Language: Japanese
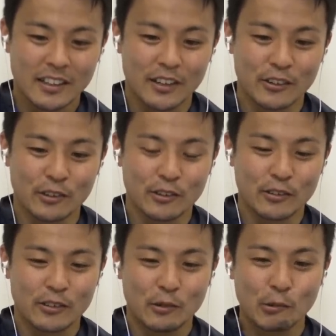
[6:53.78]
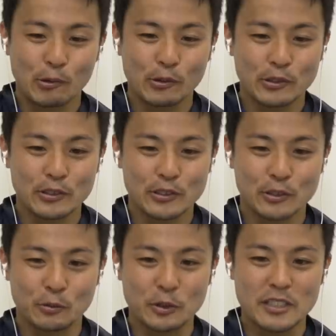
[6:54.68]
あの報告す
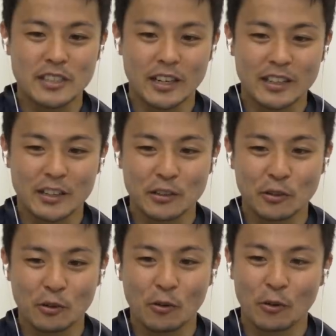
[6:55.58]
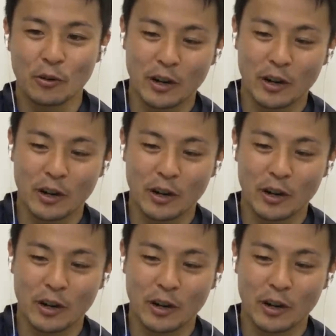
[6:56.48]
るのもいいんじゃないっていうのをこ